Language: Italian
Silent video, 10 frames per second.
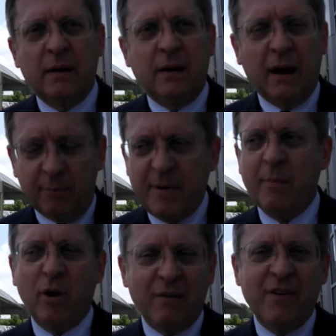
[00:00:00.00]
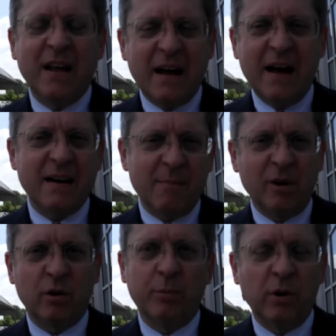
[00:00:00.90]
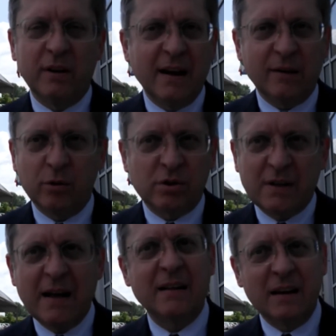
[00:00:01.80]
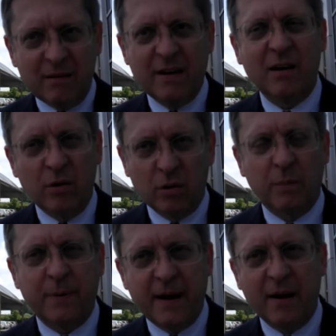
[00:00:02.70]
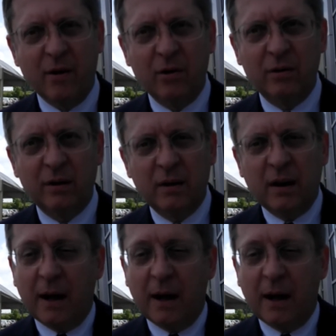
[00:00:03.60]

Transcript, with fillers: abbiamo la vera area metropolitana toscana di livello europeo